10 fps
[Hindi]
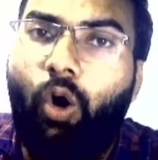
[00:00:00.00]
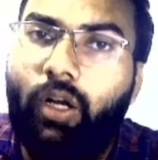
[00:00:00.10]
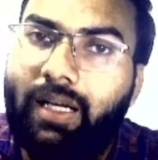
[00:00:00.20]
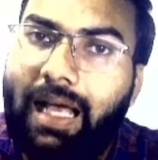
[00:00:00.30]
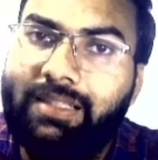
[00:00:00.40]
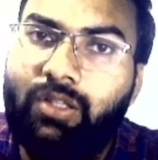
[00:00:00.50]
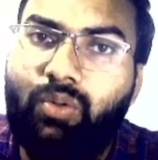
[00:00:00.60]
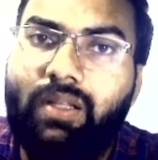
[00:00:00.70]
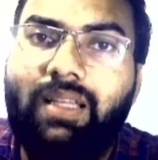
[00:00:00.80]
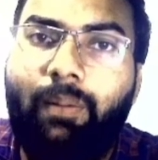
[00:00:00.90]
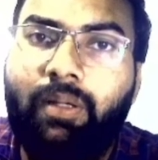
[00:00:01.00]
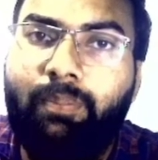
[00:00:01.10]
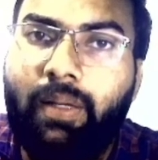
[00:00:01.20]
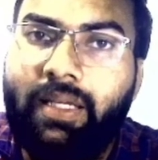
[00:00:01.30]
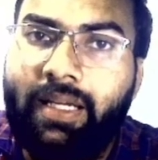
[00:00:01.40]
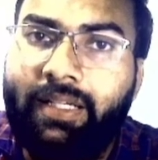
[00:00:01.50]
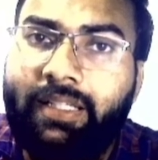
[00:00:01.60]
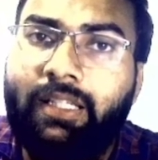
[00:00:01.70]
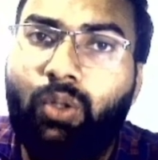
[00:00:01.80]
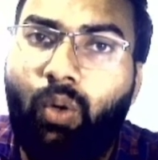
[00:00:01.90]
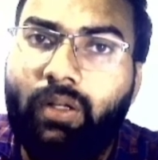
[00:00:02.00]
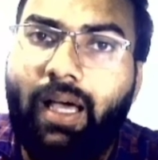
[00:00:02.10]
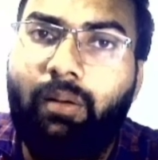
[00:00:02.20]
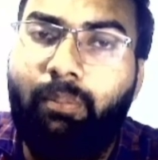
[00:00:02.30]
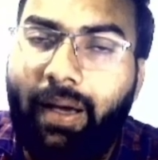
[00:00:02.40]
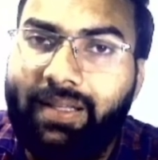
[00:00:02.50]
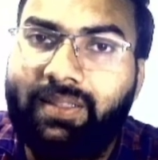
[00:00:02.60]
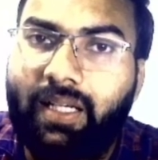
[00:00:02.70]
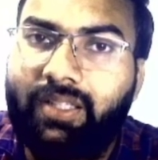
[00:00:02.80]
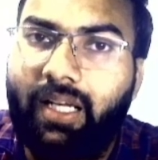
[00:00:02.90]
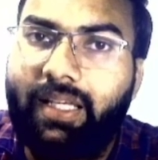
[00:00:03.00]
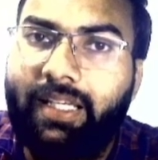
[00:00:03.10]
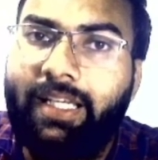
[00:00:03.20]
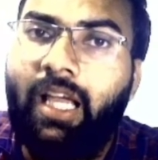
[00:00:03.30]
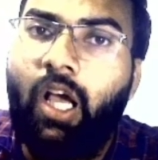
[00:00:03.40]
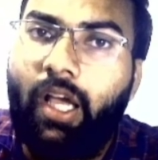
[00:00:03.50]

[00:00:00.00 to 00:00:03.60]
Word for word: और क्लासेस स्टूडेंट्स आपकी पीईटी e 2022 तक चलेगी